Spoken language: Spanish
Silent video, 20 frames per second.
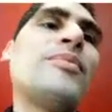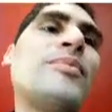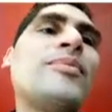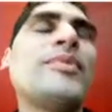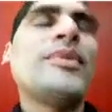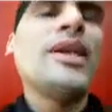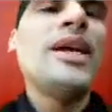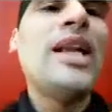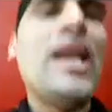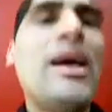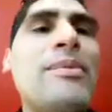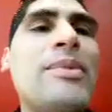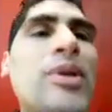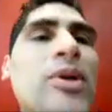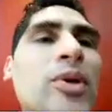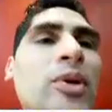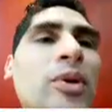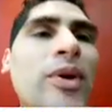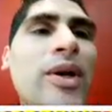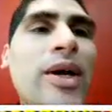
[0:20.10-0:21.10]
El amigo
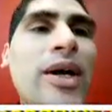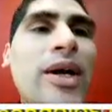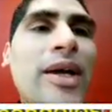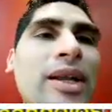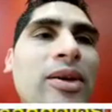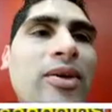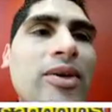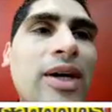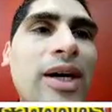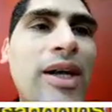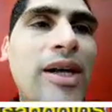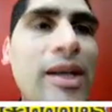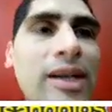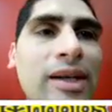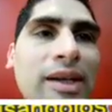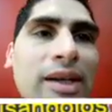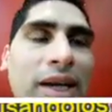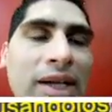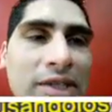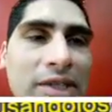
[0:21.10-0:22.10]
juega de local
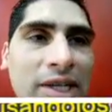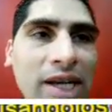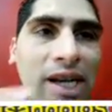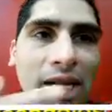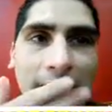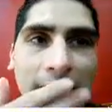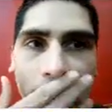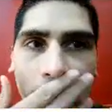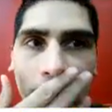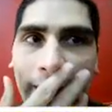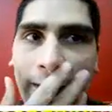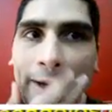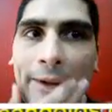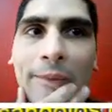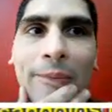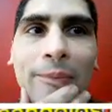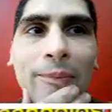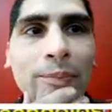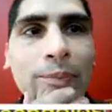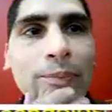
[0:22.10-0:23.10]
allá en la altura.
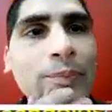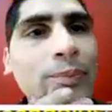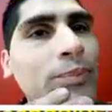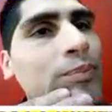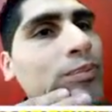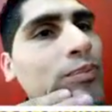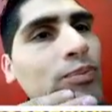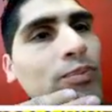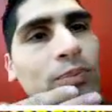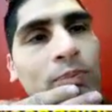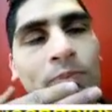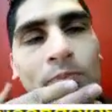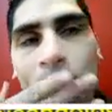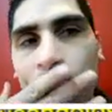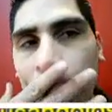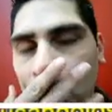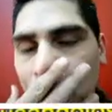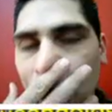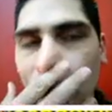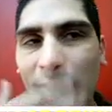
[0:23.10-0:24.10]

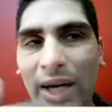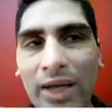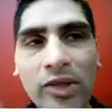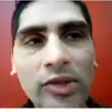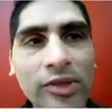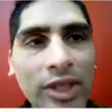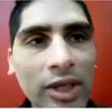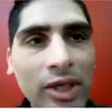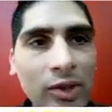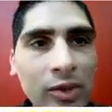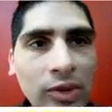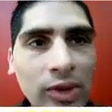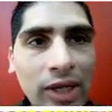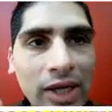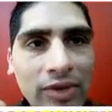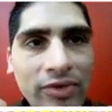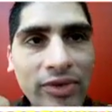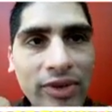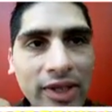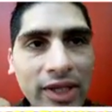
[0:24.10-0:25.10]
Mando saludo a la
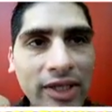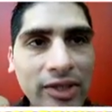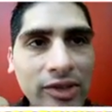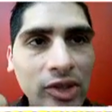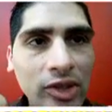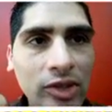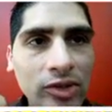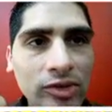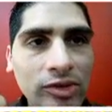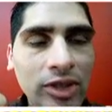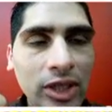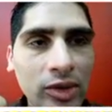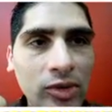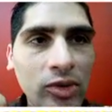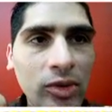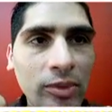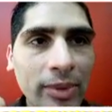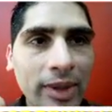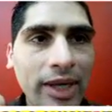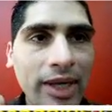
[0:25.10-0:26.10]
federación, saludo
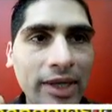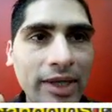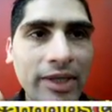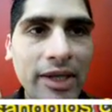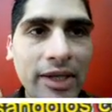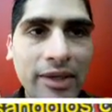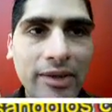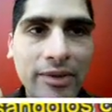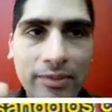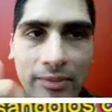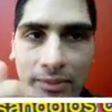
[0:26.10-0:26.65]
para Iner.